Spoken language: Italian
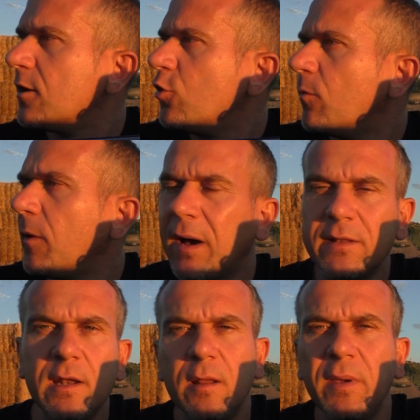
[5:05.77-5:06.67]
non mi
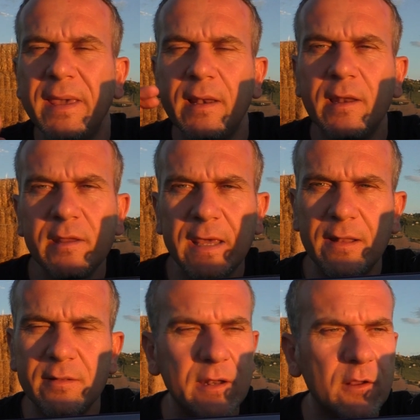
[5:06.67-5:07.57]
mandi né mail,
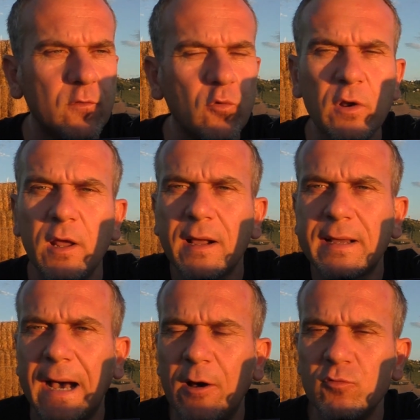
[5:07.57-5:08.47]
niente, nessun
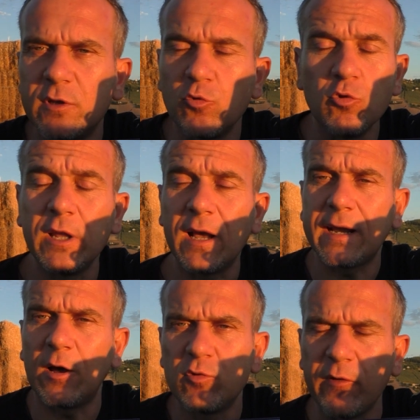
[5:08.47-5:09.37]
account, tutti
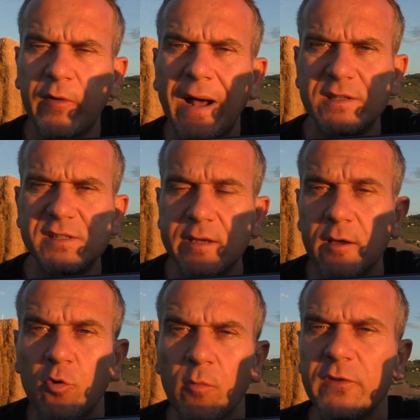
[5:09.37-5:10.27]
account falsi.
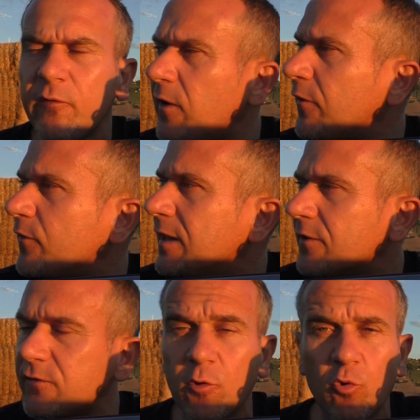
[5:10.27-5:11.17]
E come si fa a
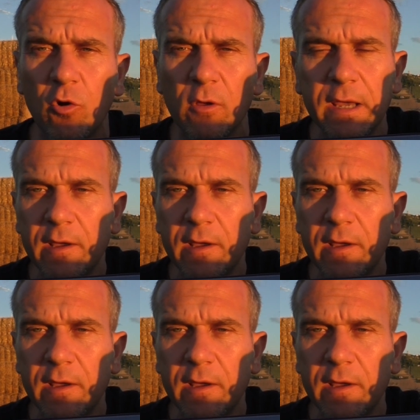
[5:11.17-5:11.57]
fidarsi uno?